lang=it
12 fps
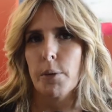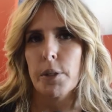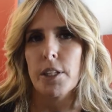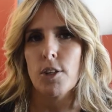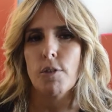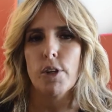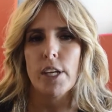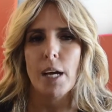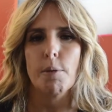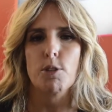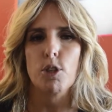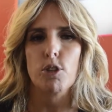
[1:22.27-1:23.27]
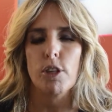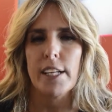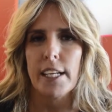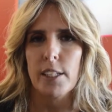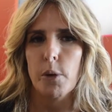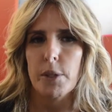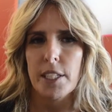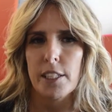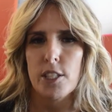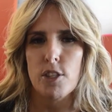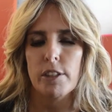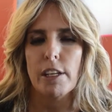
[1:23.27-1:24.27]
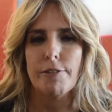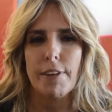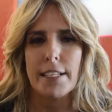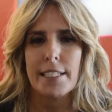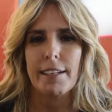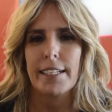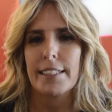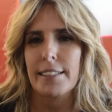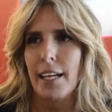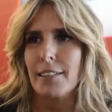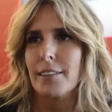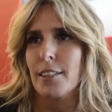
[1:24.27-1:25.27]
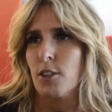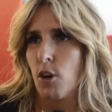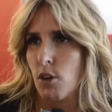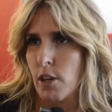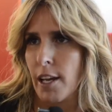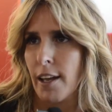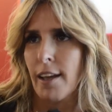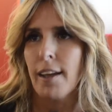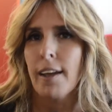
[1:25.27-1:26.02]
quindi noi vogliamo sottolineare sottolineare con questa edizione del festival che tante donne